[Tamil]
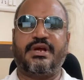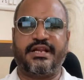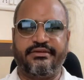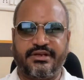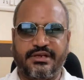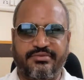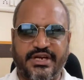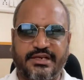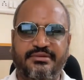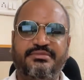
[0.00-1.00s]
அனைவருக்கும்
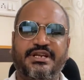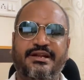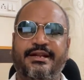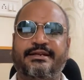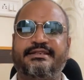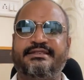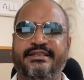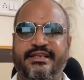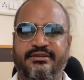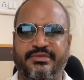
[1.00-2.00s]
வணக்கம் நான் டாக்டர்
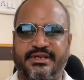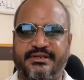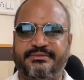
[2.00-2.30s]
செந்தில்குமார்